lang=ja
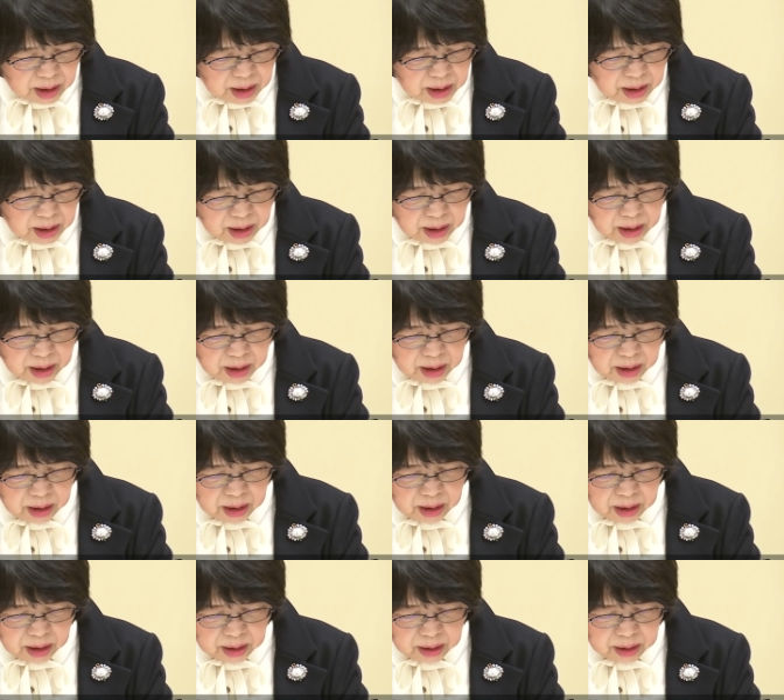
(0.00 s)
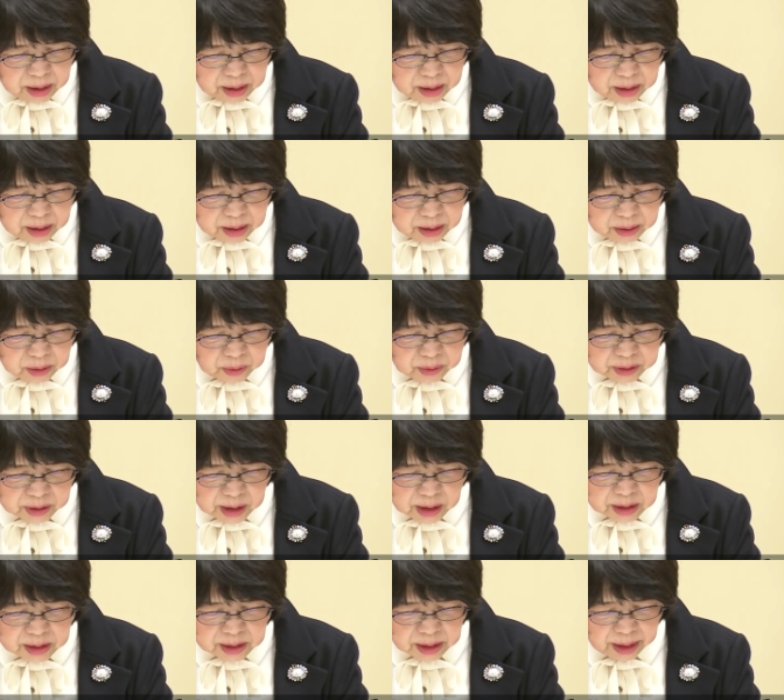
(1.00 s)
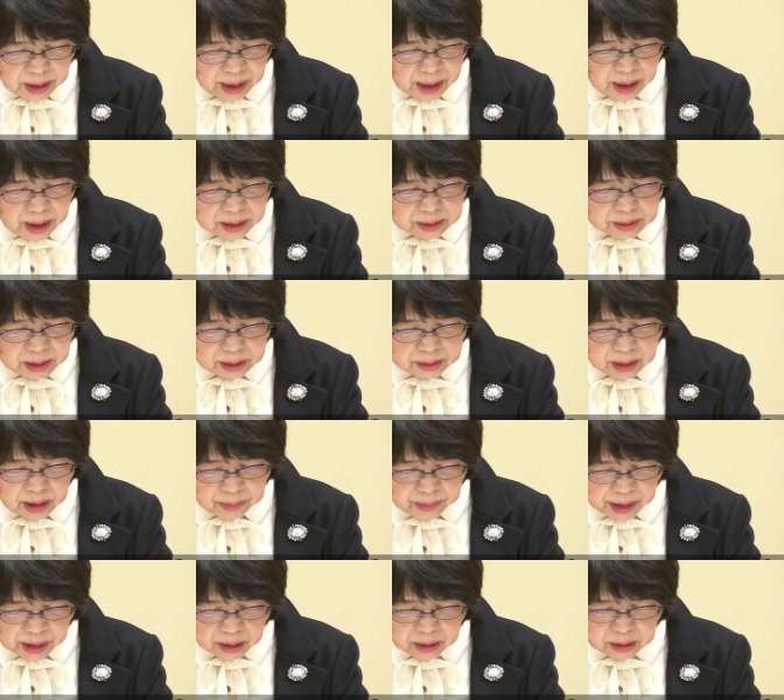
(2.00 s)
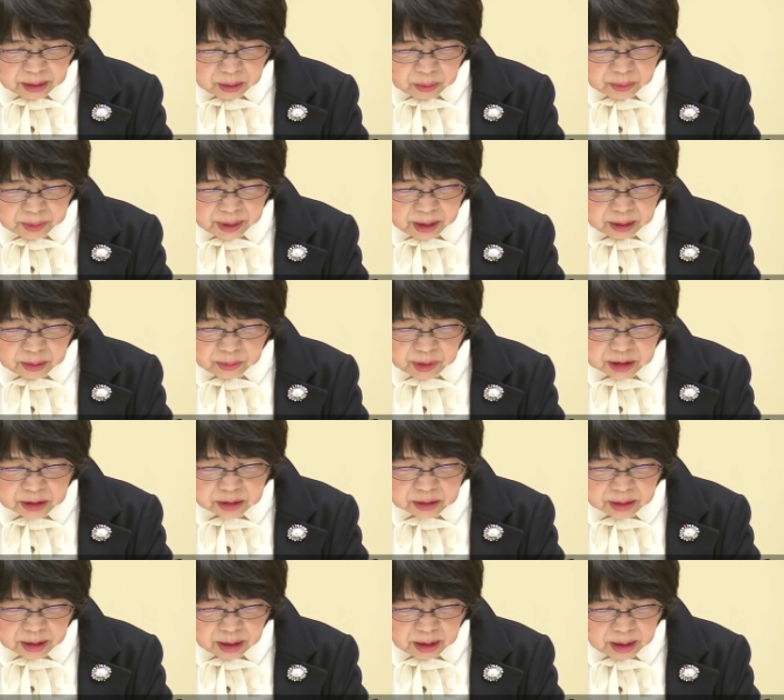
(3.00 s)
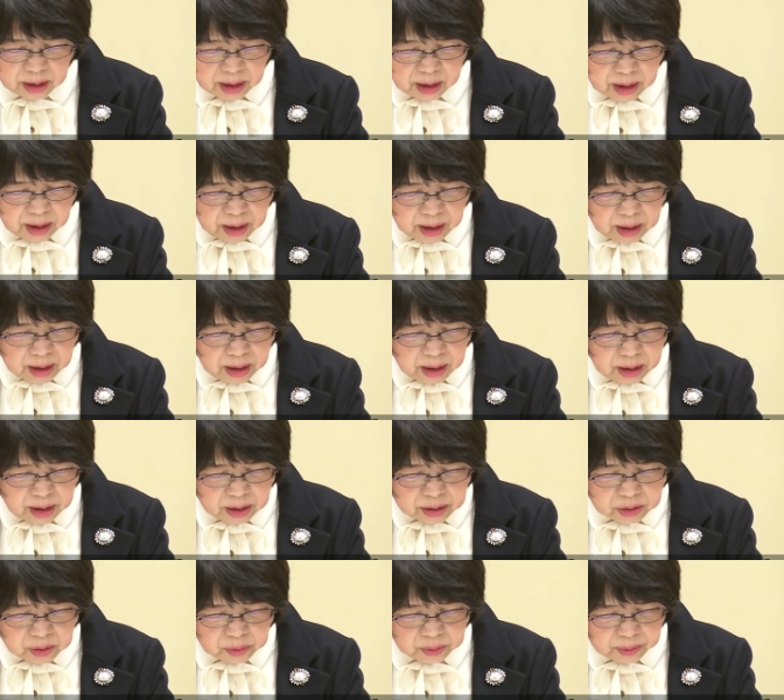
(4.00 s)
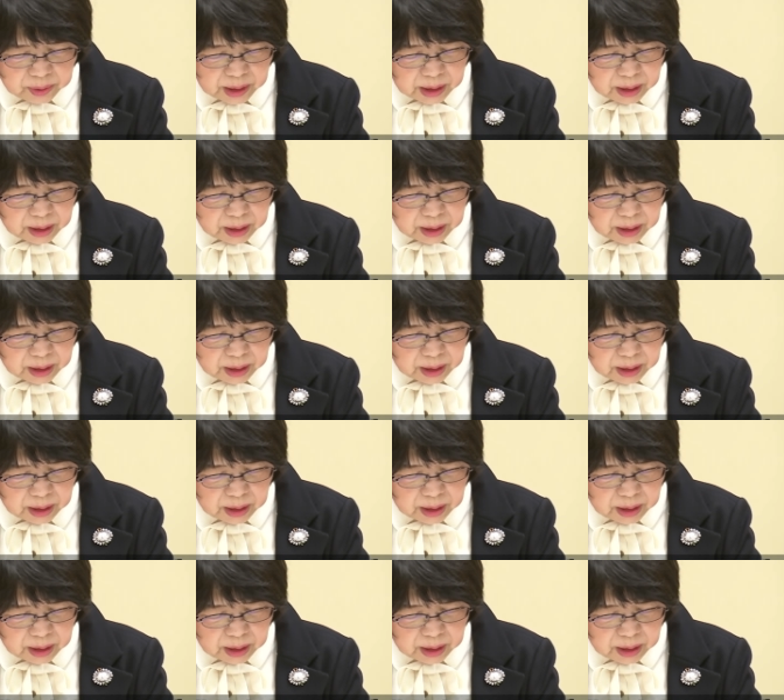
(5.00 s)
県はこのクラスターについてこれまで施設名を公表してきましたが